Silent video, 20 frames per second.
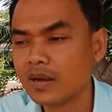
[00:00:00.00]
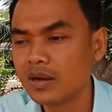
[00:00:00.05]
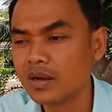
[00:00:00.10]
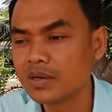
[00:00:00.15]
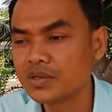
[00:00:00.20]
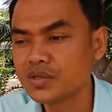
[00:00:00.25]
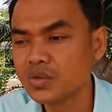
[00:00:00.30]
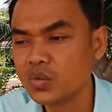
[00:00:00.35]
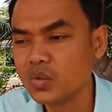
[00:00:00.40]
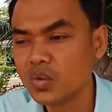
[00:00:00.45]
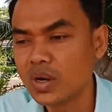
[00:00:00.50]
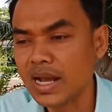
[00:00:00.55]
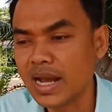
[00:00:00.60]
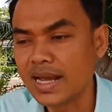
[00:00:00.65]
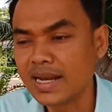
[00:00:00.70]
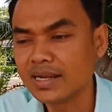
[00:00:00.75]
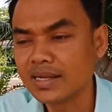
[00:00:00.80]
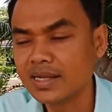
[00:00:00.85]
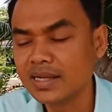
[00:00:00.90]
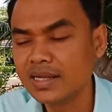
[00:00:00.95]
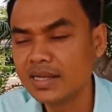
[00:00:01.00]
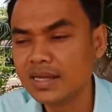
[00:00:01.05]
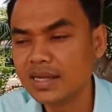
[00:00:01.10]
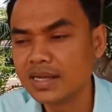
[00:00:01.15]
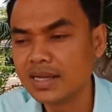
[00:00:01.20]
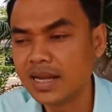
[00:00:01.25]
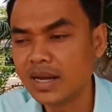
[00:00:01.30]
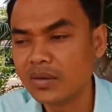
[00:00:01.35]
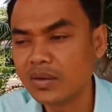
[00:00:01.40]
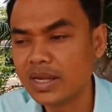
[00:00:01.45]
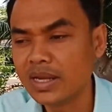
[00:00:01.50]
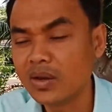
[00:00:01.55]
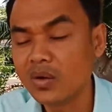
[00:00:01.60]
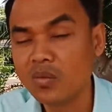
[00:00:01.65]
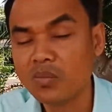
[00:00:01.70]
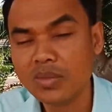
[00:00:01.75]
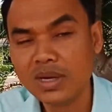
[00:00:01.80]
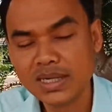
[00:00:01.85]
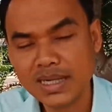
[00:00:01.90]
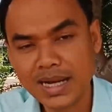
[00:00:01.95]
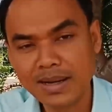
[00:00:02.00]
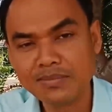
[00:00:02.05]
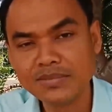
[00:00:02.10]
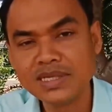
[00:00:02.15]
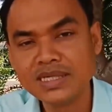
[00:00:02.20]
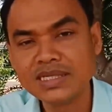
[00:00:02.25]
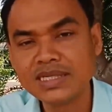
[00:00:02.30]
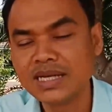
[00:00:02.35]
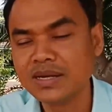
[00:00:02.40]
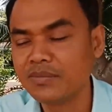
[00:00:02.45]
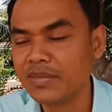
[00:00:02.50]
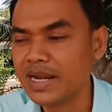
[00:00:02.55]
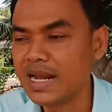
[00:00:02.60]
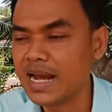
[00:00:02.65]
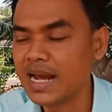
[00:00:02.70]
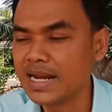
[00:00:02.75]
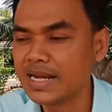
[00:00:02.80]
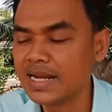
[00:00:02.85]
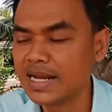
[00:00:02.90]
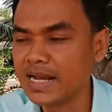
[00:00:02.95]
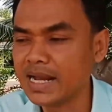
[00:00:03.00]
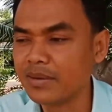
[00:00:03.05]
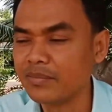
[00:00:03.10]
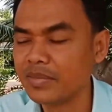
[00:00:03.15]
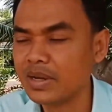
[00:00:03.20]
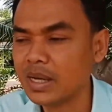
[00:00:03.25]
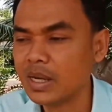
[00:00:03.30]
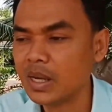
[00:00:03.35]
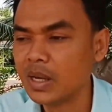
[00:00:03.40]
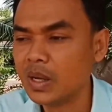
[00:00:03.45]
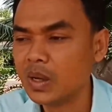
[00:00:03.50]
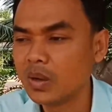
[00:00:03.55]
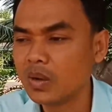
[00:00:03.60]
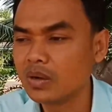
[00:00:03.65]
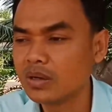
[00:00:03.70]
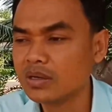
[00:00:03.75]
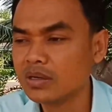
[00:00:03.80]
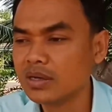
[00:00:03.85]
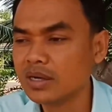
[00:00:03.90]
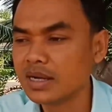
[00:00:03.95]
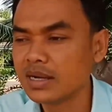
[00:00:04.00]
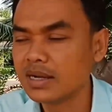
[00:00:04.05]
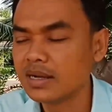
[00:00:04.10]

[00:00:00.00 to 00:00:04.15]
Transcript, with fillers: ก็สู้การที่เราได้ลงมือทำจริงๆไม่ได้นะครับ ก็คือ